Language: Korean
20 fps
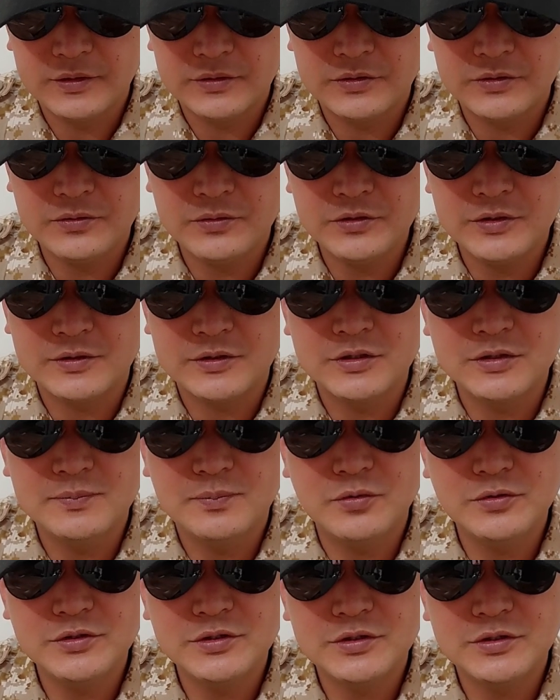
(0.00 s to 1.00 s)
그리고 이제 그
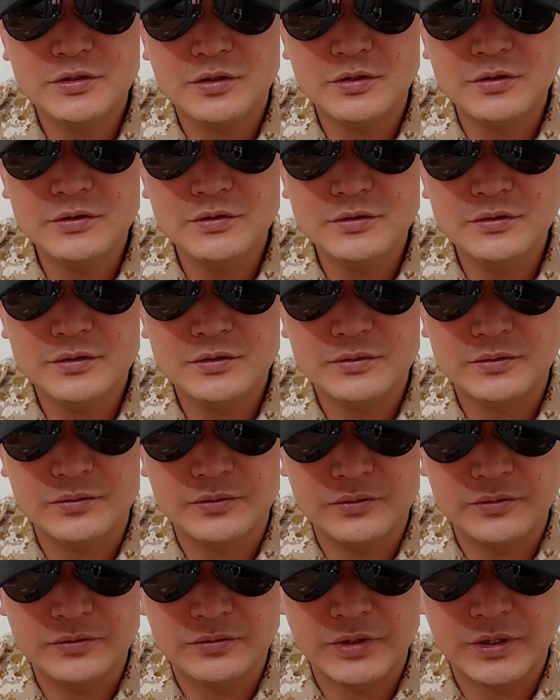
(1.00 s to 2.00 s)
보직을 얻는
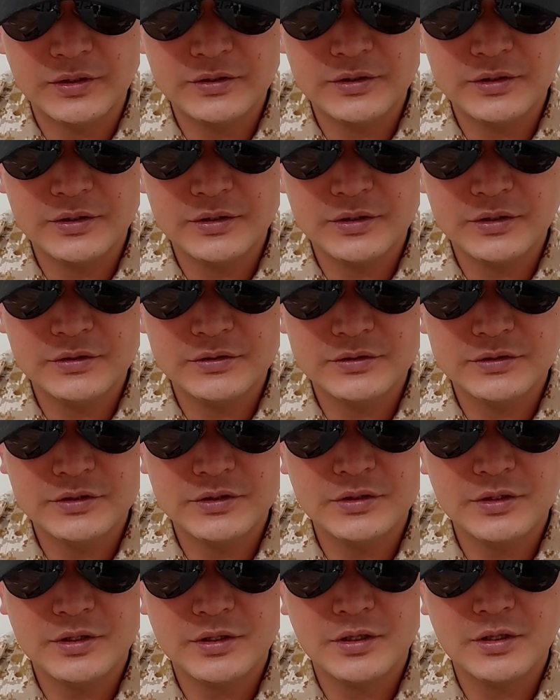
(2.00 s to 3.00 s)
것도 굉장히
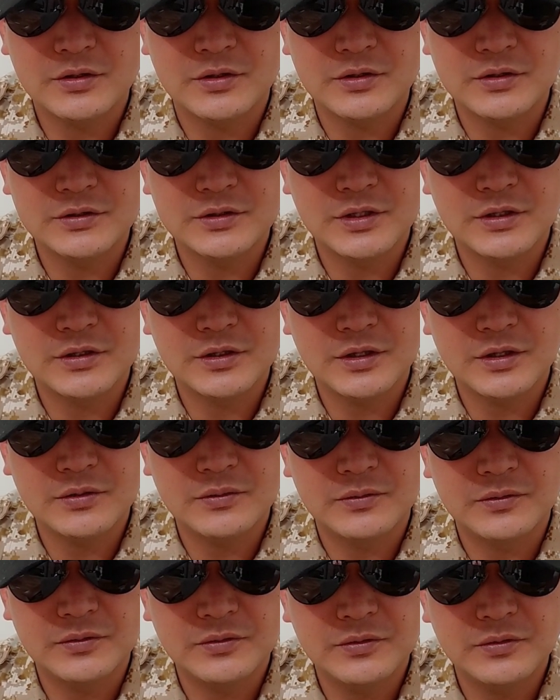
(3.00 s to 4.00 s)
치열하게 경쟁을
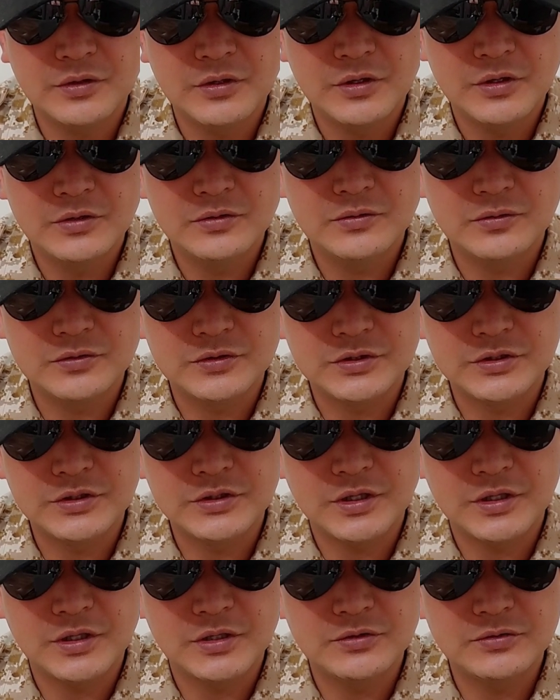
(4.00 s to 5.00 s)
하고 또
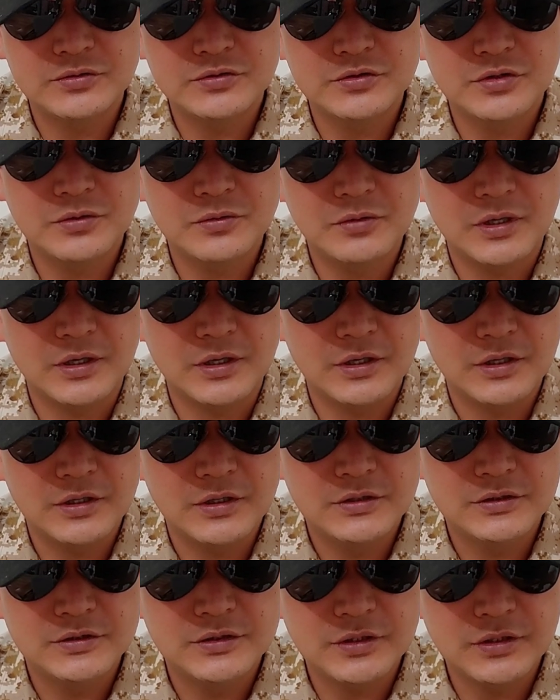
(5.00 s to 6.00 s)
지휘관의 추천과
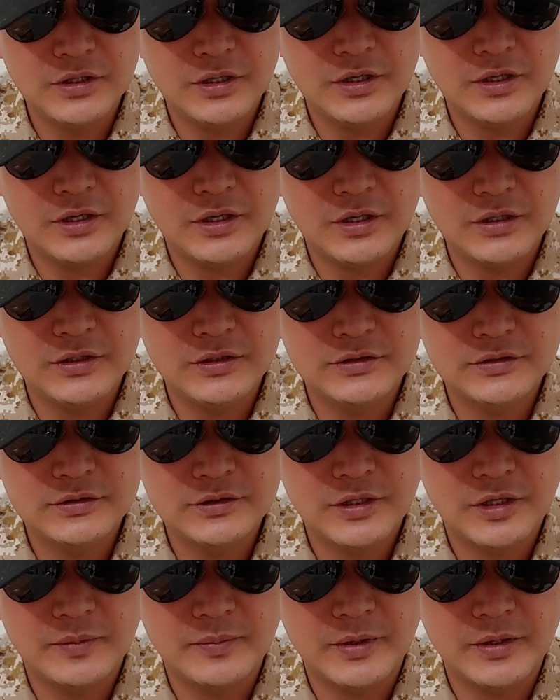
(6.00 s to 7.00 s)
신뢰가
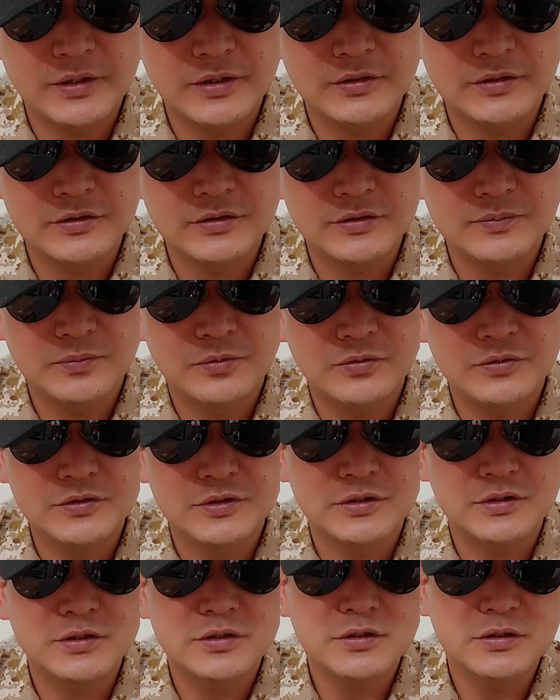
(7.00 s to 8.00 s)
있어야만이 그
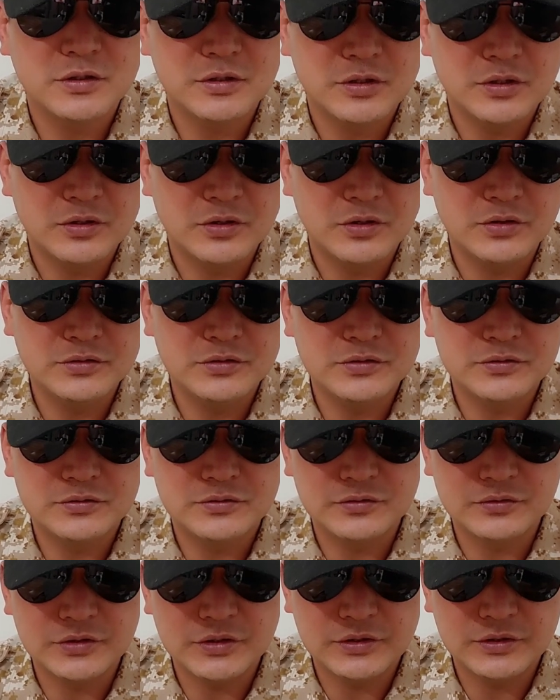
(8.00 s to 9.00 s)
보직을 얻을
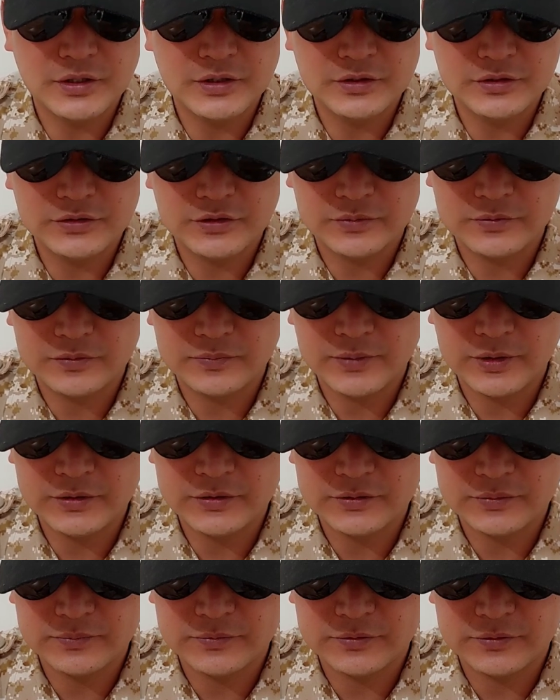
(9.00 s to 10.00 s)
수 있다는 점을
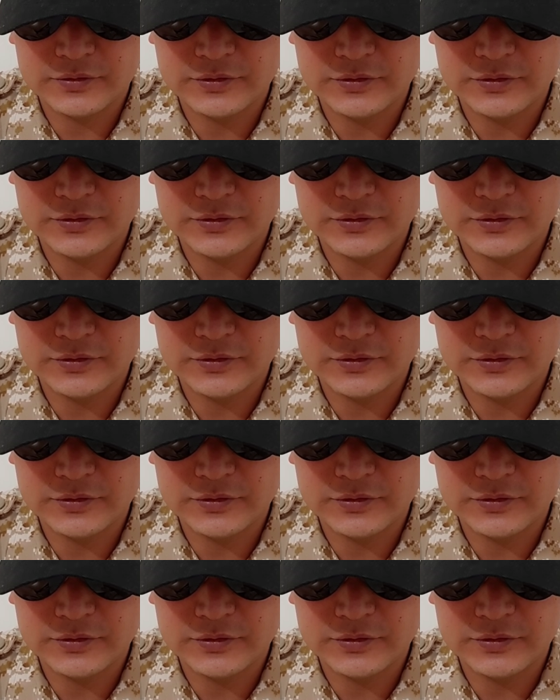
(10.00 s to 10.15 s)
말씀을